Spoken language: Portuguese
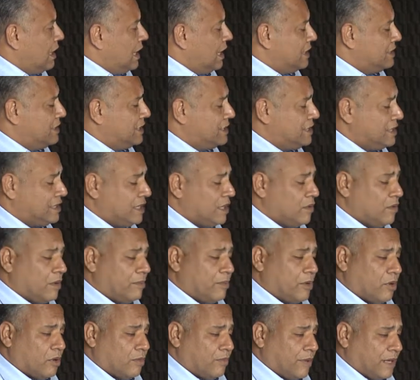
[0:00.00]
A gente tem
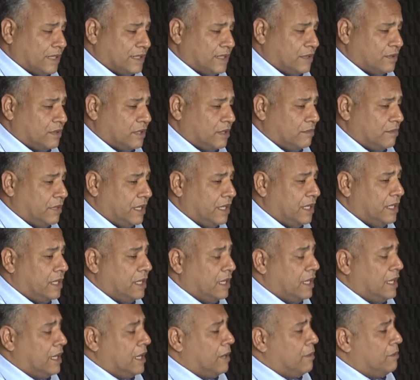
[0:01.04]
uma preocupação também
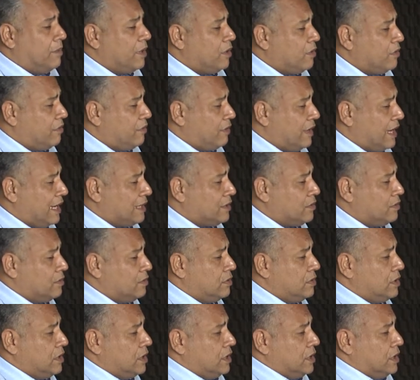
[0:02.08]
pelo
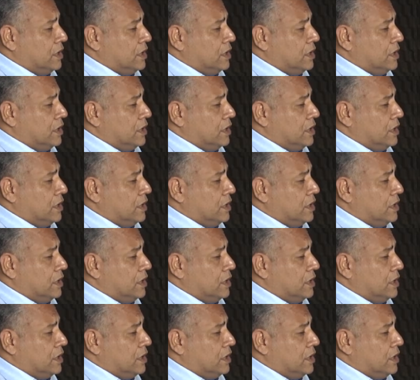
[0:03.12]
fato